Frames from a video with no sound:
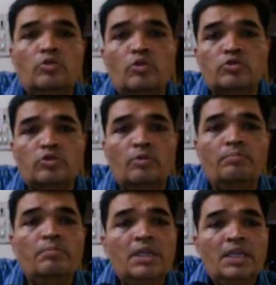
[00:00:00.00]
तो दोस्तों
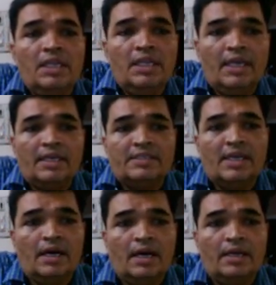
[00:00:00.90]
मीनिंग
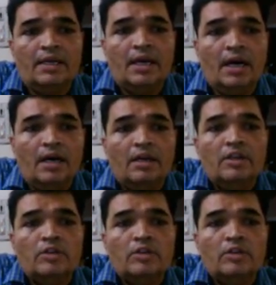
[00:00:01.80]
कैसा आएगा